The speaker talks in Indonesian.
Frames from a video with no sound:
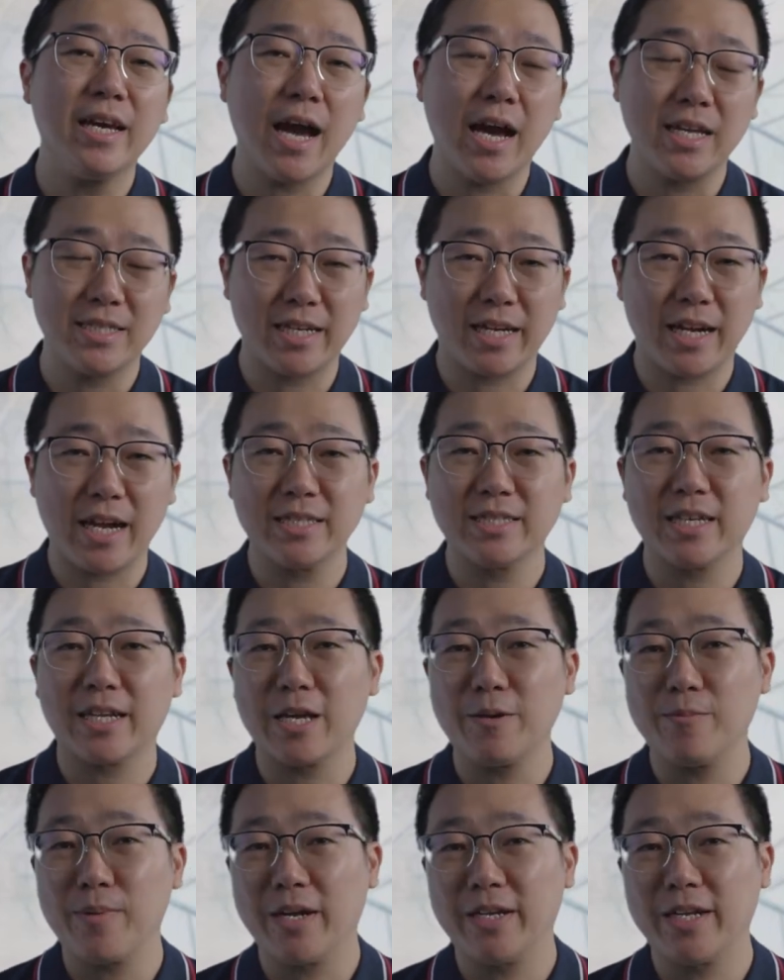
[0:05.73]

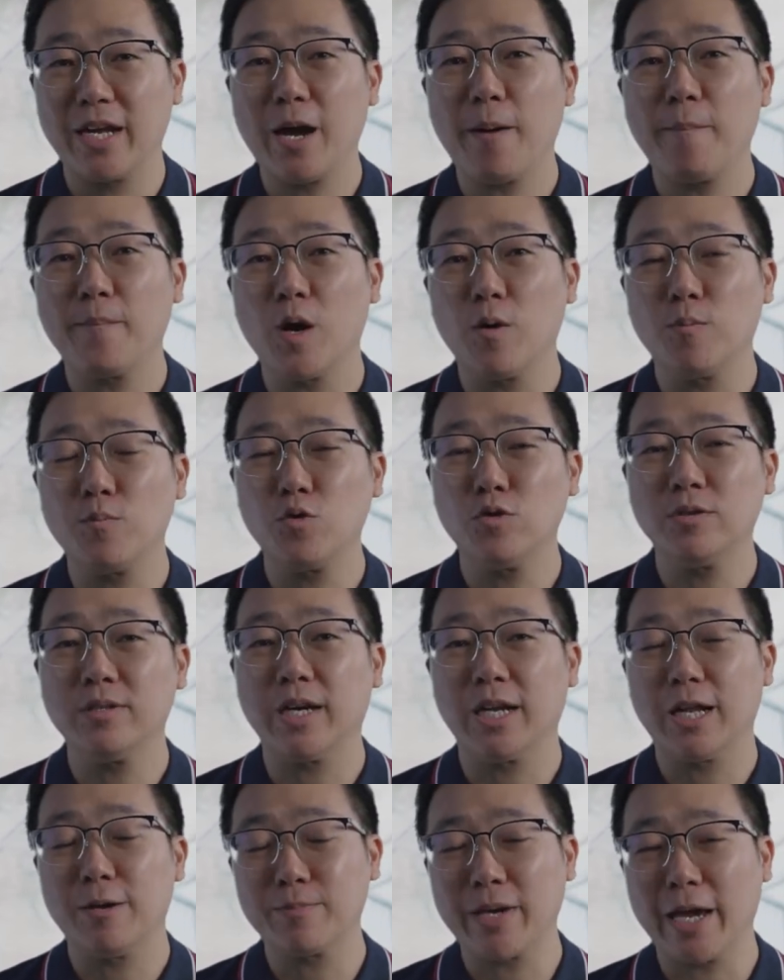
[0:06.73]
acara-acara ibadah maupun
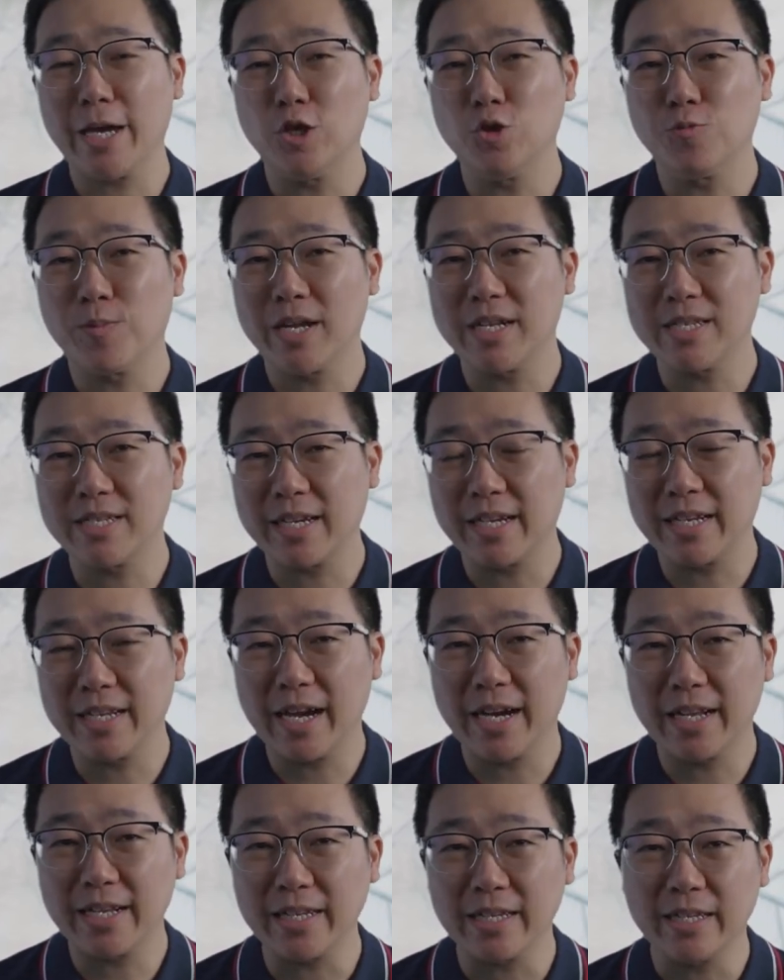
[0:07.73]
dalam kehidupan
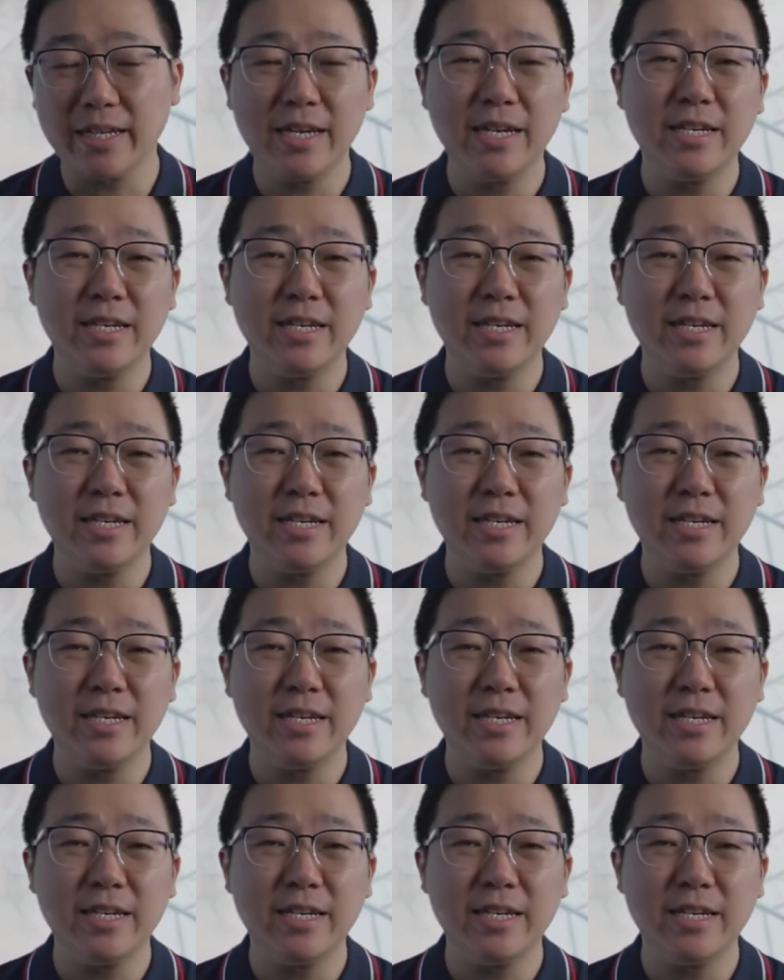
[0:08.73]
sehari-hari.